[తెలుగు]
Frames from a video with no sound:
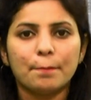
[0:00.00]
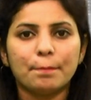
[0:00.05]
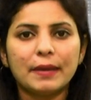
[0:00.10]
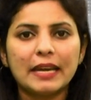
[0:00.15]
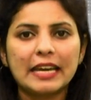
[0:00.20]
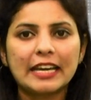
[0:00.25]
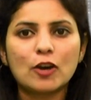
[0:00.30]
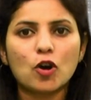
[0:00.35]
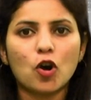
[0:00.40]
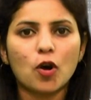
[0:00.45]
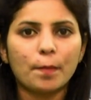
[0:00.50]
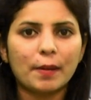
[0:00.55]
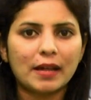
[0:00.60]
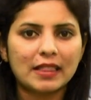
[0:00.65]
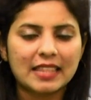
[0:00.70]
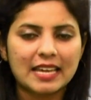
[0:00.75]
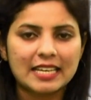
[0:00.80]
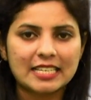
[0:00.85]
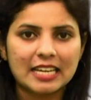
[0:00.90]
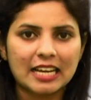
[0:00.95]
బి
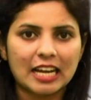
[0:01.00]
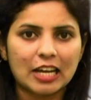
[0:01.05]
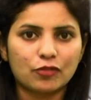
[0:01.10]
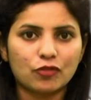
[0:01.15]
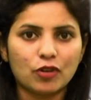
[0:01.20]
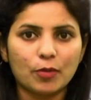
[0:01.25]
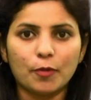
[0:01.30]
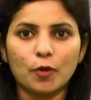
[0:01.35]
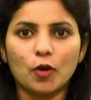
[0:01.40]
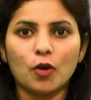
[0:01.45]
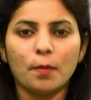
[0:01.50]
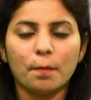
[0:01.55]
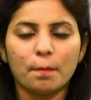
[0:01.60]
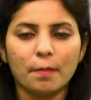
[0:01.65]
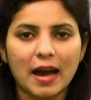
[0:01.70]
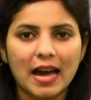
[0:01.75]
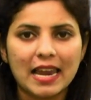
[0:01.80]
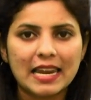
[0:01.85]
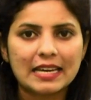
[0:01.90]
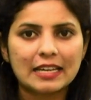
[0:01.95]
గోపాల్ దర్శకత్వంలో దర్శకత్వంలో
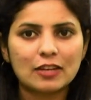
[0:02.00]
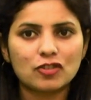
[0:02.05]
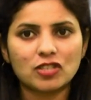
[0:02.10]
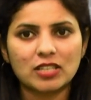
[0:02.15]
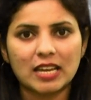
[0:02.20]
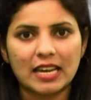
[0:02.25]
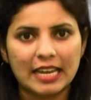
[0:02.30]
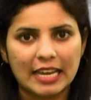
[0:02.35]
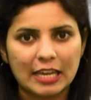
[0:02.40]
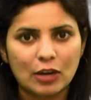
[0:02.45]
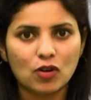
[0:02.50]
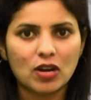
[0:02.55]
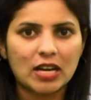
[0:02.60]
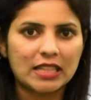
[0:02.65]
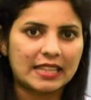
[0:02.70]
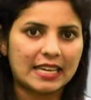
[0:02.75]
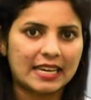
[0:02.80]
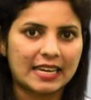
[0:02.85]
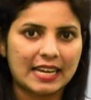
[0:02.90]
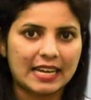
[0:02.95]
బాలకృష్ణ హీరోగా
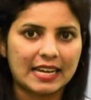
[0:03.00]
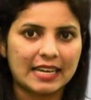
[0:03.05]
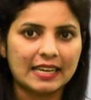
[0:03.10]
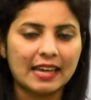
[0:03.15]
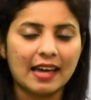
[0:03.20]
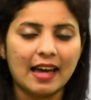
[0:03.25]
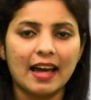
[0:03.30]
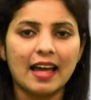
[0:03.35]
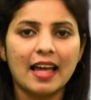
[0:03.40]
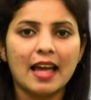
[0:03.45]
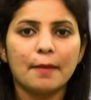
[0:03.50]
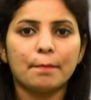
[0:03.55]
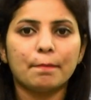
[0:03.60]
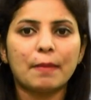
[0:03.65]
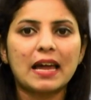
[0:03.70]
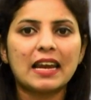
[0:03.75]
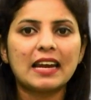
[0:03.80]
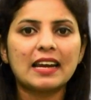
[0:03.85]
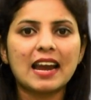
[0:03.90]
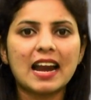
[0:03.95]
తెరకెక్కిన
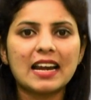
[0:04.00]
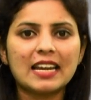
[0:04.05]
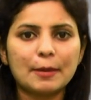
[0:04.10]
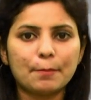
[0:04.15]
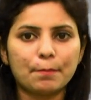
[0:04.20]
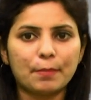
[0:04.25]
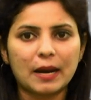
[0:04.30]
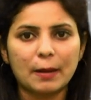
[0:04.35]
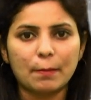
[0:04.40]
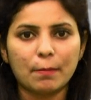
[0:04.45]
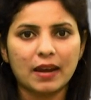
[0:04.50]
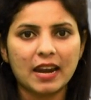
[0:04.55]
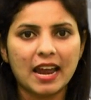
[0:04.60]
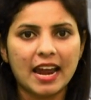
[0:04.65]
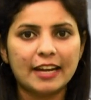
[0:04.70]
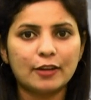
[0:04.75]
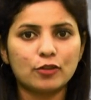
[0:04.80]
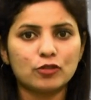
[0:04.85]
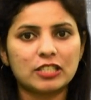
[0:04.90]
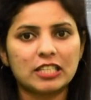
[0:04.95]
పలనాటి
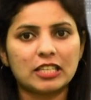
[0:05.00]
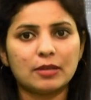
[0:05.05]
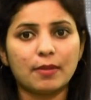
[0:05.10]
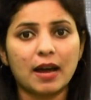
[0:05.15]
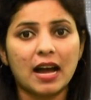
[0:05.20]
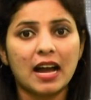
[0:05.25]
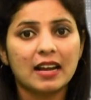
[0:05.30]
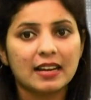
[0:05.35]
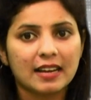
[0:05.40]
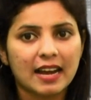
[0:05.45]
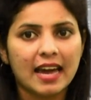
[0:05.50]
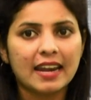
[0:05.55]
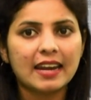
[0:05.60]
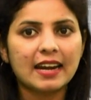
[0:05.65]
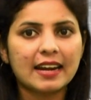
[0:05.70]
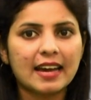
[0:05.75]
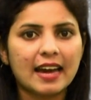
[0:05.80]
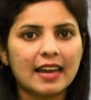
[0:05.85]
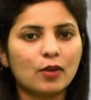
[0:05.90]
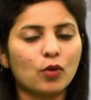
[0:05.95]
బ్రహ్మనాయుడు సినిమా
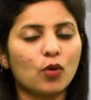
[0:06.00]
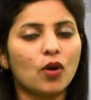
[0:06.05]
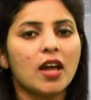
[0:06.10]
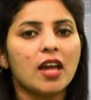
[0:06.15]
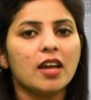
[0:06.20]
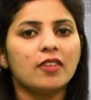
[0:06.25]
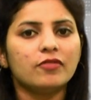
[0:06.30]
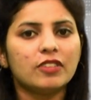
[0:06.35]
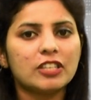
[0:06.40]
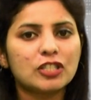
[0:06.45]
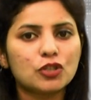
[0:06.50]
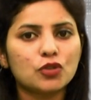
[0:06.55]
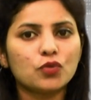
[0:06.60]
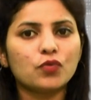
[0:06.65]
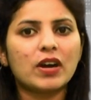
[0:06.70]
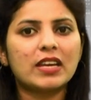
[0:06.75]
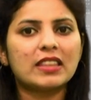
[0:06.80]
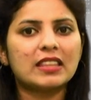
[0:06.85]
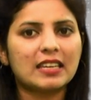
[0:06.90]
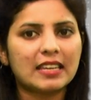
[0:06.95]
కన్నడలో
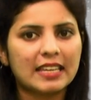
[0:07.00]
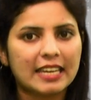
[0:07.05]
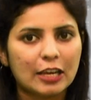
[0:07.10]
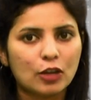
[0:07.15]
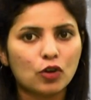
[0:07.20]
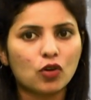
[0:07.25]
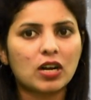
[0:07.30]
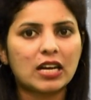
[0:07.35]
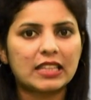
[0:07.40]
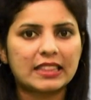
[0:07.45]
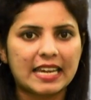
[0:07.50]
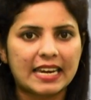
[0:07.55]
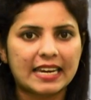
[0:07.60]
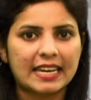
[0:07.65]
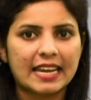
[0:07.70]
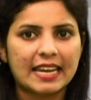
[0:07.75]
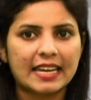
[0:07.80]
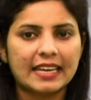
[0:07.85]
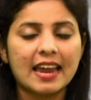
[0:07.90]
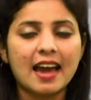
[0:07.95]
విష్ణువర్ధన్ హీరోగా
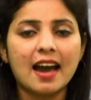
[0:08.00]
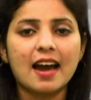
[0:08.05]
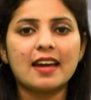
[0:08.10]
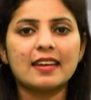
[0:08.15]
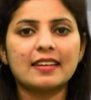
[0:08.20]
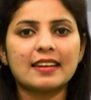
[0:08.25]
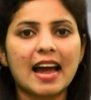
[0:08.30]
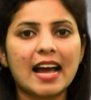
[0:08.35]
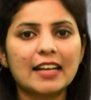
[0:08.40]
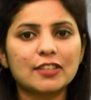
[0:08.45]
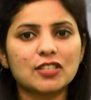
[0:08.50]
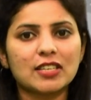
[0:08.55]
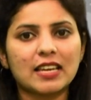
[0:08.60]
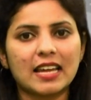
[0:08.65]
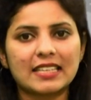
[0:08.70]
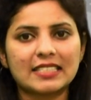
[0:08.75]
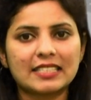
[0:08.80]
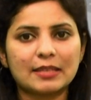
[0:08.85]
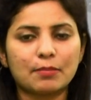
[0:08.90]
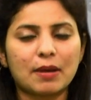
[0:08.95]
తెరకెక్కిన రాజ
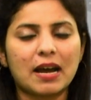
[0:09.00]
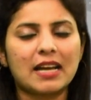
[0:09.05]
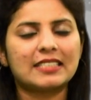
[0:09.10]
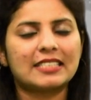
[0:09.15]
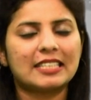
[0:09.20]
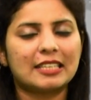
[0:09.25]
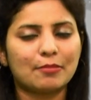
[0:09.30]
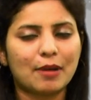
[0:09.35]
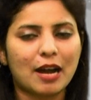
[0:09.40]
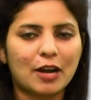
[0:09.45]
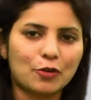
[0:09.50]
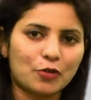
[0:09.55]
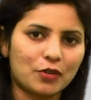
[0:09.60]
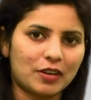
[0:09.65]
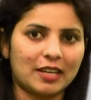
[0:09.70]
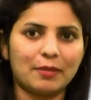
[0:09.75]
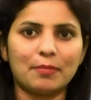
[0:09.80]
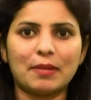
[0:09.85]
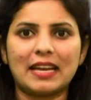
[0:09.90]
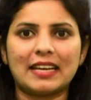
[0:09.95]
నరసింహ సినిమాకు
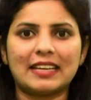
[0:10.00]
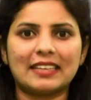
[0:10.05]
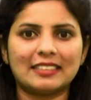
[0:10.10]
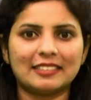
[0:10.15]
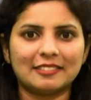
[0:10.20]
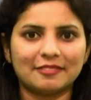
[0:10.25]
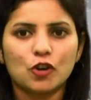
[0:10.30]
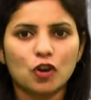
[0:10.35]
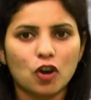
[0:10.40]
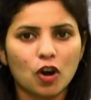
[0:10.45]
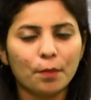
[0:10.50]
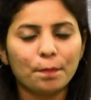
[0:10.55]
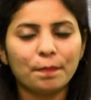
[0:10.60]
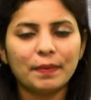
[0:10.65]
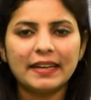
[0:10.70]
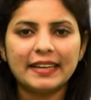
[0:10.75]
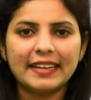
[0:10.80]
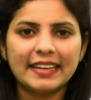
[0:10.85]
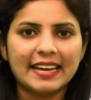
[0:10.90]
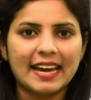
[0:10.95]
రీమేక్
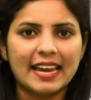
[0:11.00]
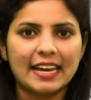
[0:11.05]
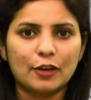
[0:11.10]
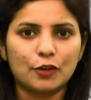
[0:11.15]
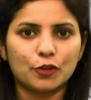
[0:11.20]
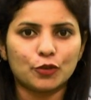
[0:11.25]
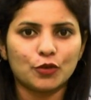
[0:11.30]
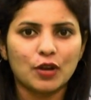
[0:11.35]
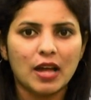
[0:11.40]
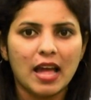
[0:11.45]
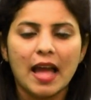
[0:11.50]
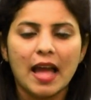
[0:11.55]
గొప్పింటి అల్లుడు